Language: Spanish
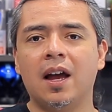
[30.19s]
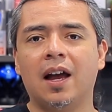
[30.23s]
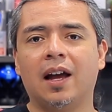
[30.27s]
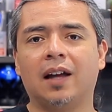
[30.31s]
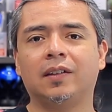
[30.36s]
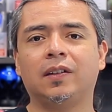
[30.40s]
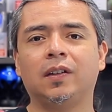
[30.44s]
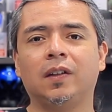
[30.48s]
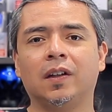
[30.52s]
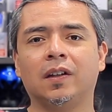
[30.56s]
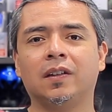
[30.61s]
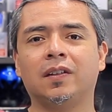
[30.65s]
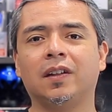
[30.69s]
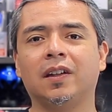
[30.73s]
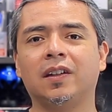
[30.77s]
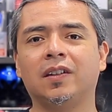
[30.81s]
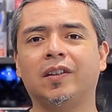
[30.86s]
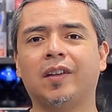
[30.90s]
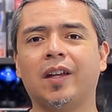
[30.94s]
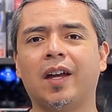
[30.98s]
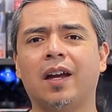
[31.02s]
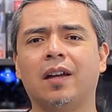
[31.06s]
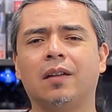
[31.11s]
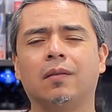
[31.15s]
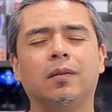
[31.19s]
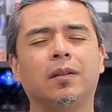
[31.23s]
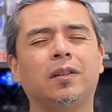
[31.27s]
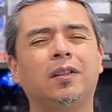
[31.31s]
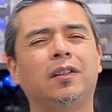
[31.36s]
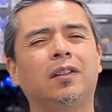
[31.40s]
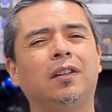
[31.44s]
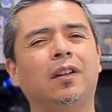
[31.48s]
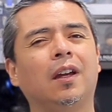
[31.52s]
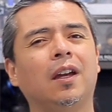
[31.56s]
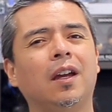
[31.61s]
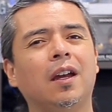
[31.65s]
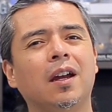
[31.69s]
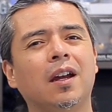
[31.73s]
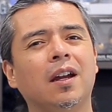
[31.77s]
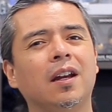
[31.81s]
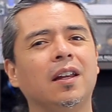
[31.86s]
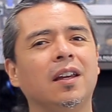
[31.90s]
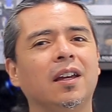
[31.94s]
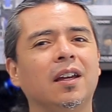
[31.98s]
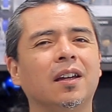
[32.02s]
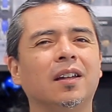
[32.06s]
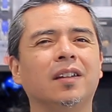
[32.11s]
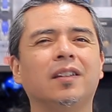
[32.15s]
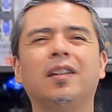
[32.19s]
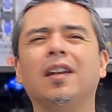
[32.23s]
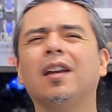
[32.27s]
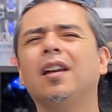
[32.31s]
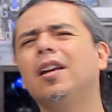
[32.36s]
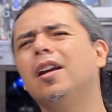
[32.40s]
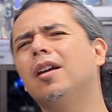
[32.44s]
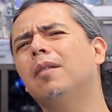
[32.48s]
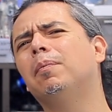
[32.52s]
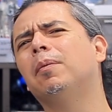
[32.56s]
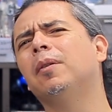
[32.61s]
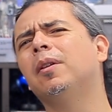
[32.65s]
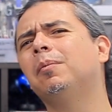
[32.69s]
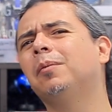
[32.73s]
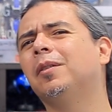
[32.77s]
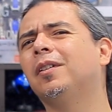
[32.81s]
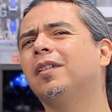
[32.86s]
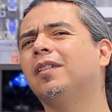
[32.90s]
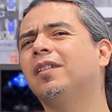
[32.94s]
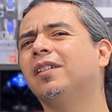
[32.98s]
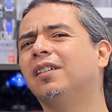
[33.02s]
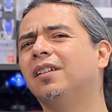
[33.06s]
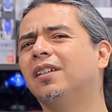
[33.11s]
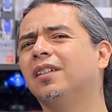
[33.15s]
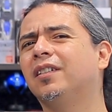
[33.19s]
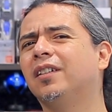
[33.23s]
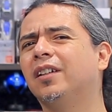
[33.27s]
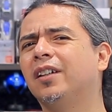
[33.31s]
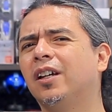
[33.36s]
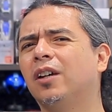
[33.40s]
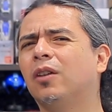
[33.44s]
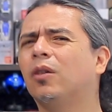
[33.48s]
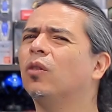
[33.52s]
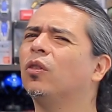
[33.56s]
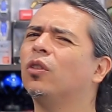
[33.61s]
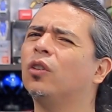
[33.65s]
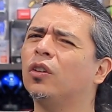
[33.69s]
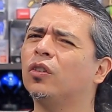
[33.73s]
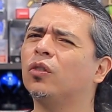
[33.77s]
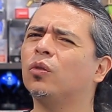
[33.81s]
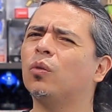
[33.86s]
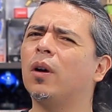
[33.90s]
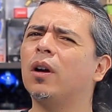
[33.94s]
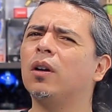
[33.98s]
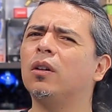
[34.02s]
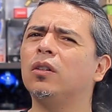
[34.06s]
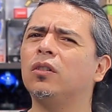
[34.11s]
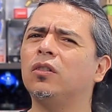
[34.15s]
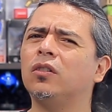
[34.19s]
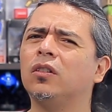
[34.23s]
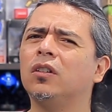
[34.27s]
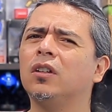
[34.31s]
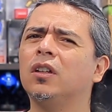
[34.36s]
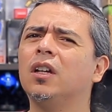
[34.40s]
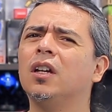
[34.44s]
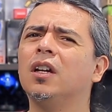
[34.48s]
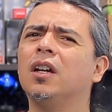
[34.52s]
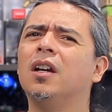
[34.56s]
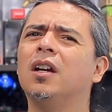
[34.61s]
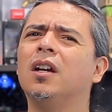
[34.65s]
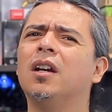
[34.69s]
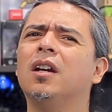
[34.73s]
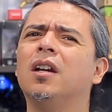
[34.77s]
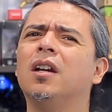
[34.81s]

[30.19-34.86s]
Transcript: Así es, esta serie, serie, podemos decirle serie con dos juegos. Sí.